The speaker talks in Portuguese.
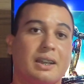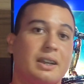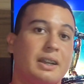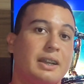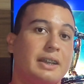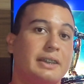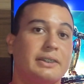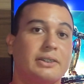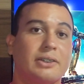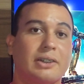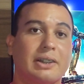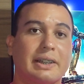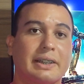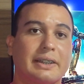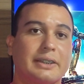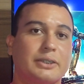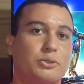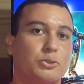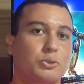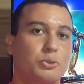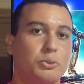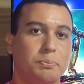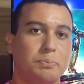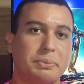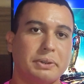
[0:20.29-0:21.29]
Então galera, é
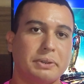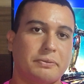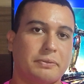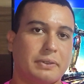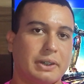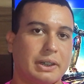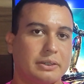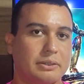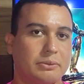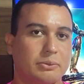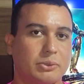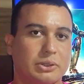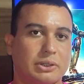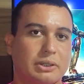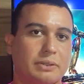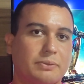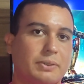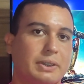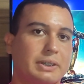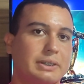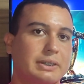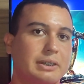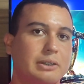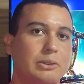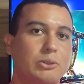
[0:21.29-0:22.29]
super fácil você
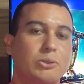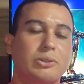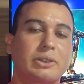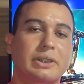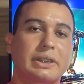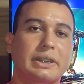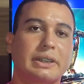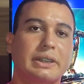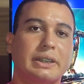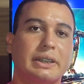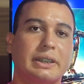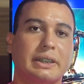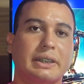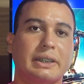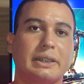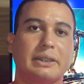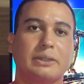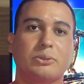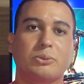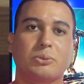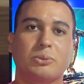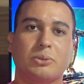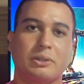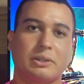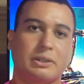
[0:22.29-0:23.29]
fazer login aqui
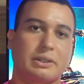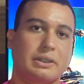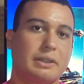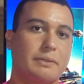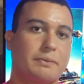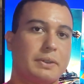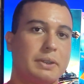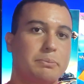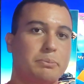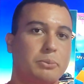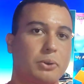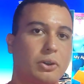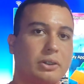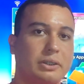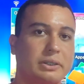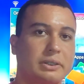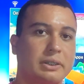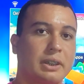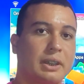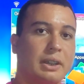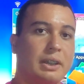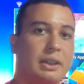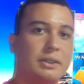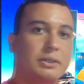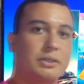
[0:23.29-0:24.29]
no TV
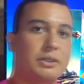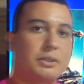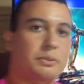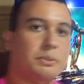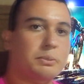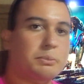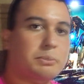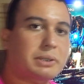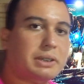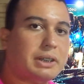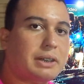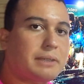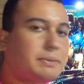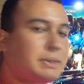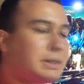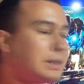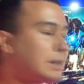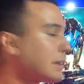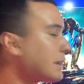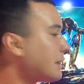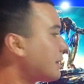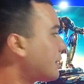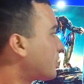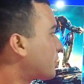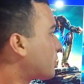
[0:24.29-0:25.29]
Box. Nós vamos estar vindo
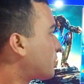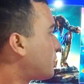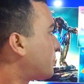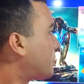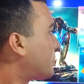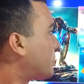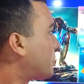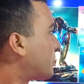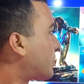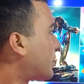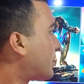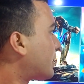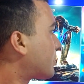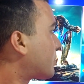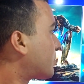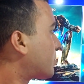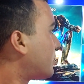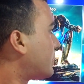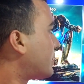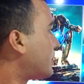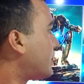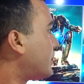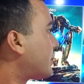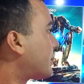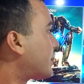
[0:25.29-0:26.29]
aqui nas
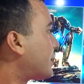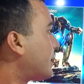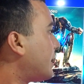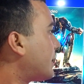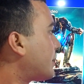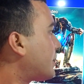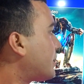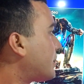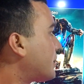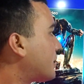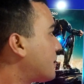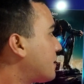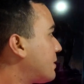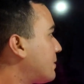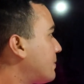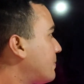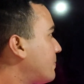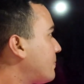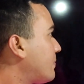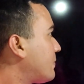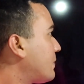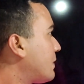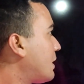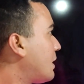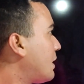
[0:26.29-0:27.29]
configurações em settings
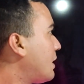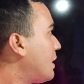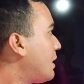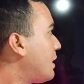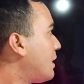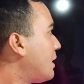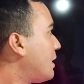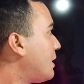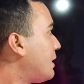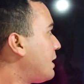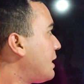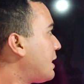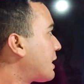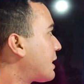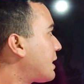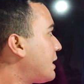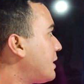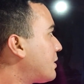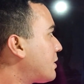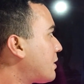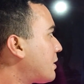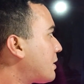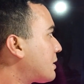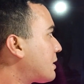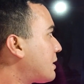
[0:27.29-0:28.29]
e
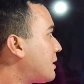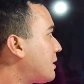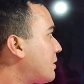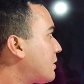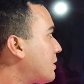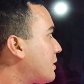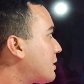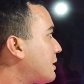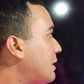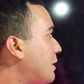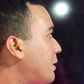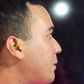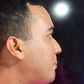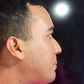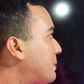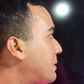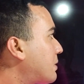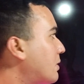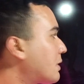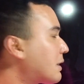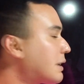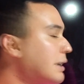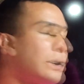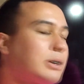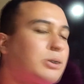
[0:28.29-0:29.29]
aqui nós, nós temos a
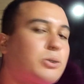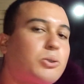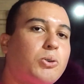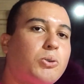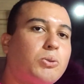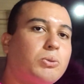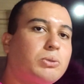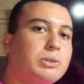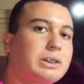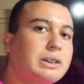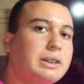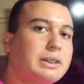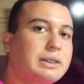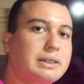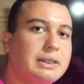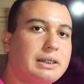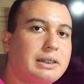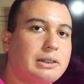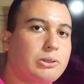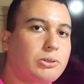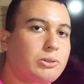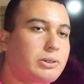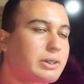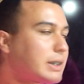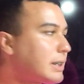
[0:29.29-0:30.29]
opção aqui contas e
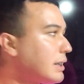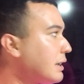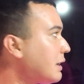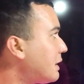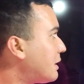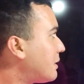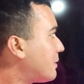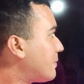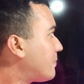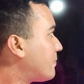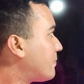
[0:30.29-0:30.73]
login.